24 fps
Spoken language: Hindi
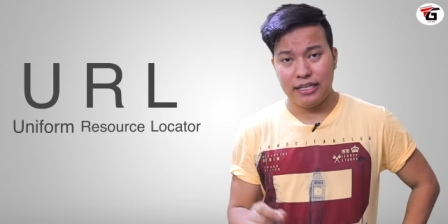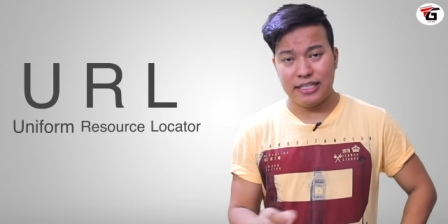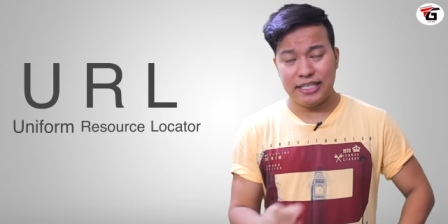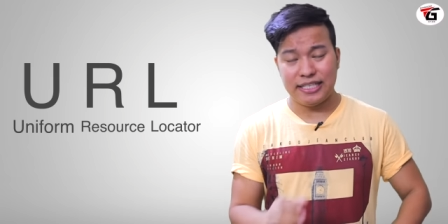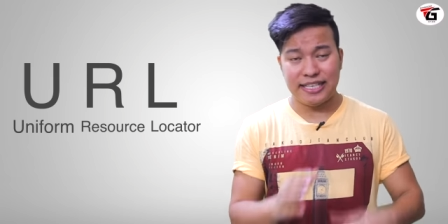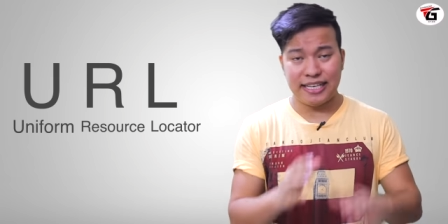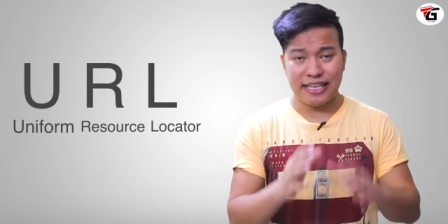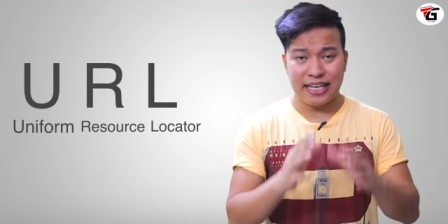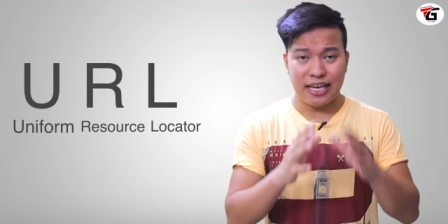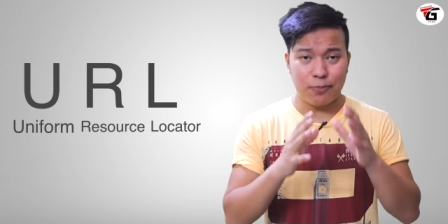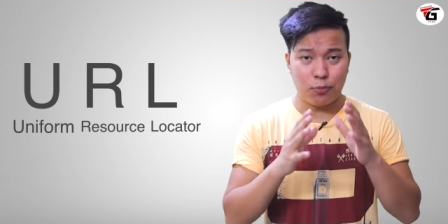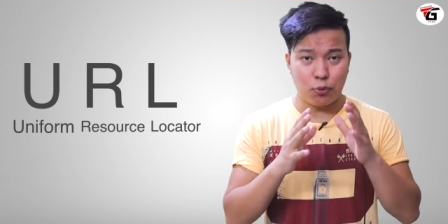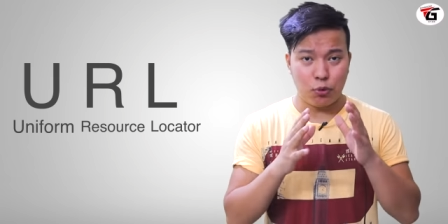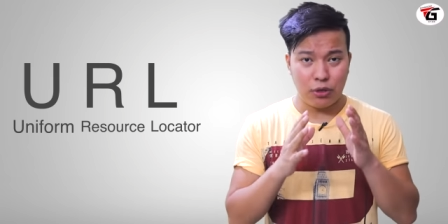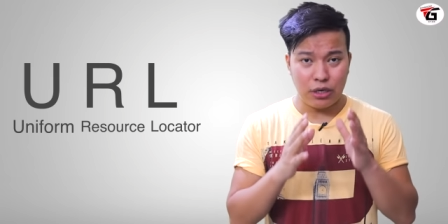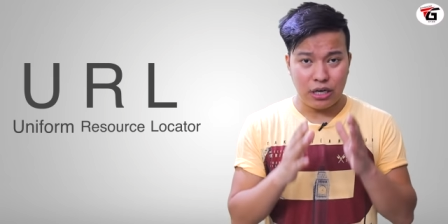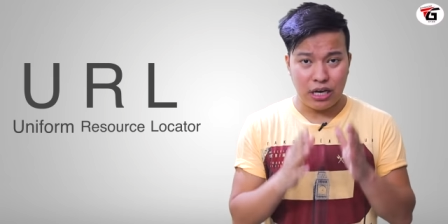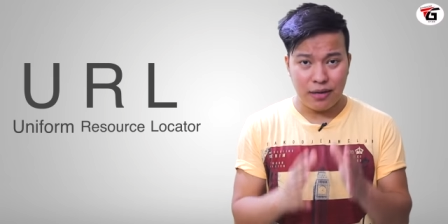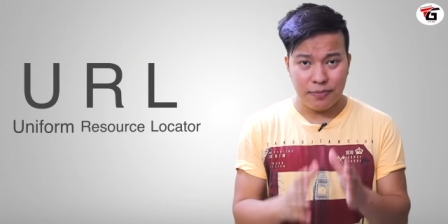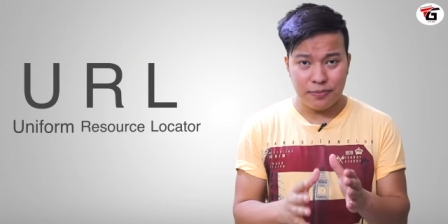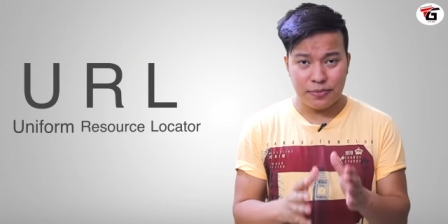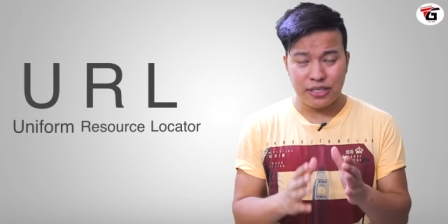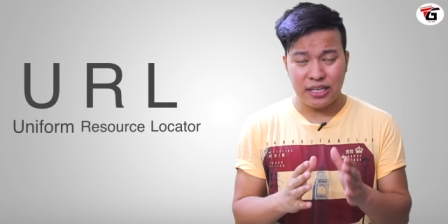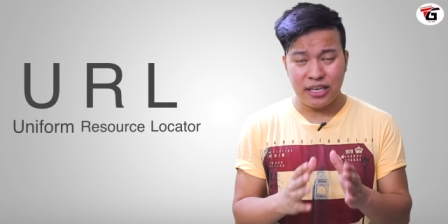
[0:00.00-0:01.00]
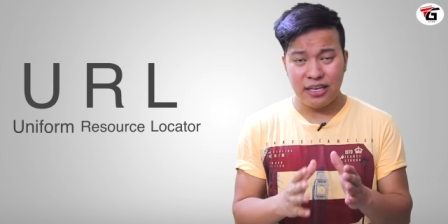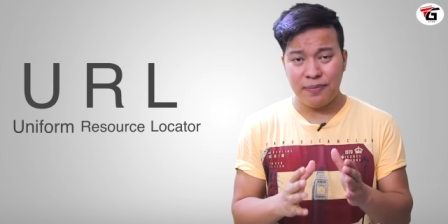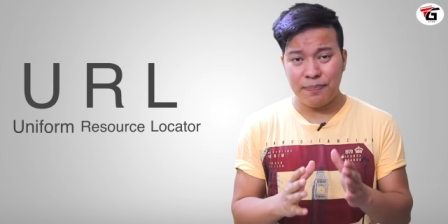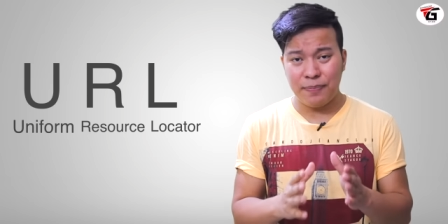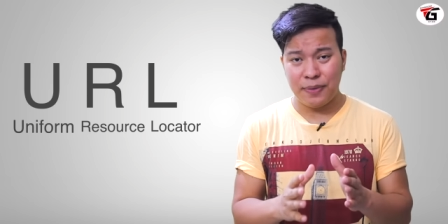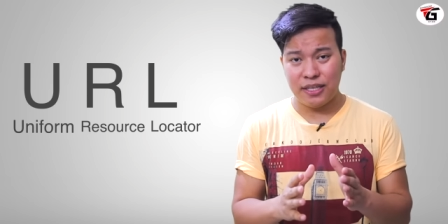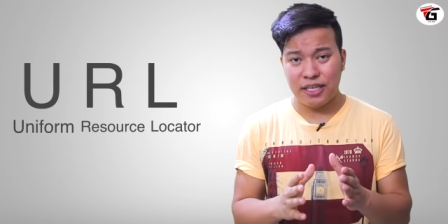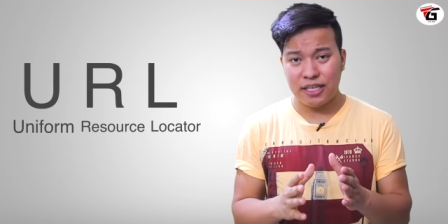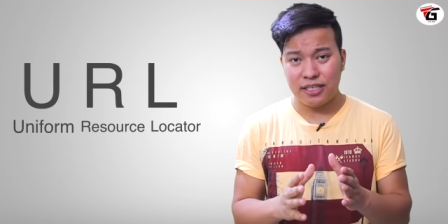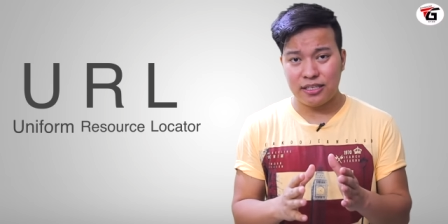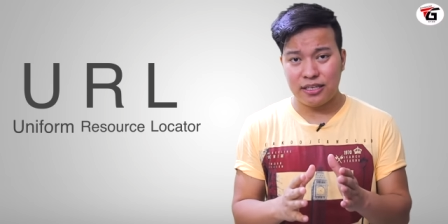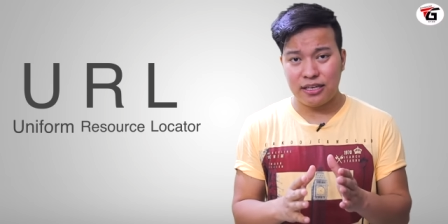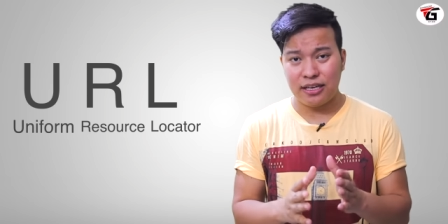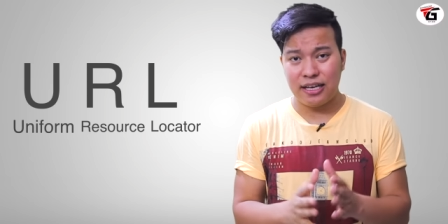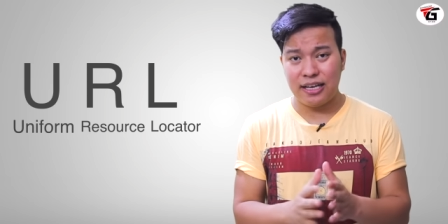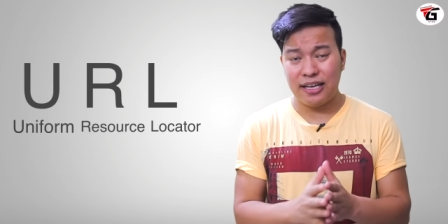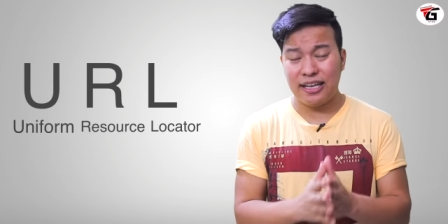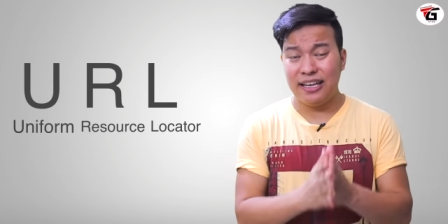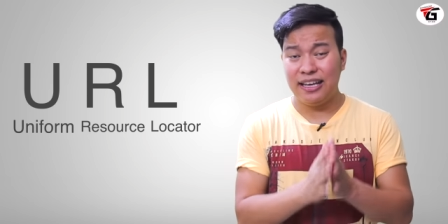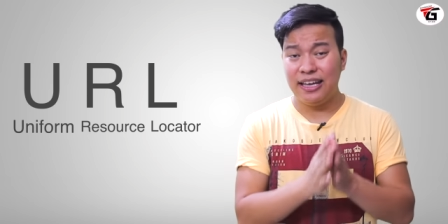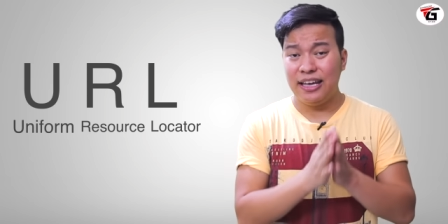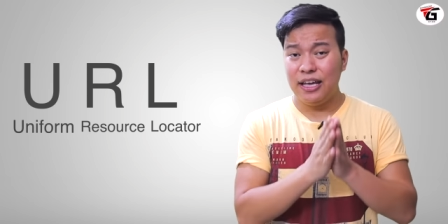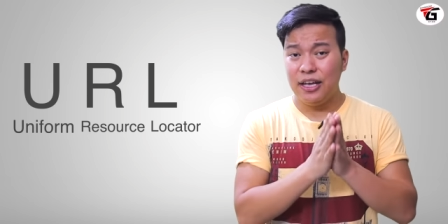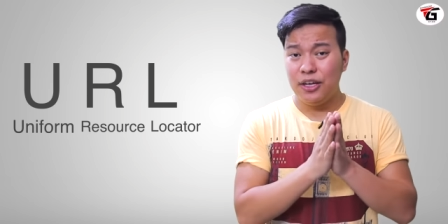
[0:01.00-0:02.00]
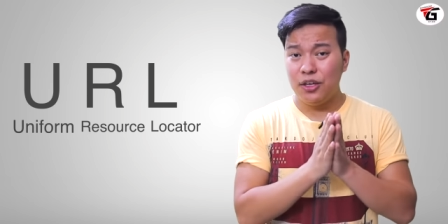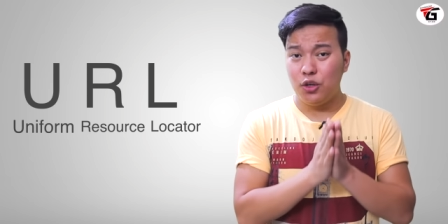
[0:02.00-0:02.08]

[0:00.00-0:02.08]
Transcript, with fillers: जैसा कि आपको नाम से ही पता चल रहा है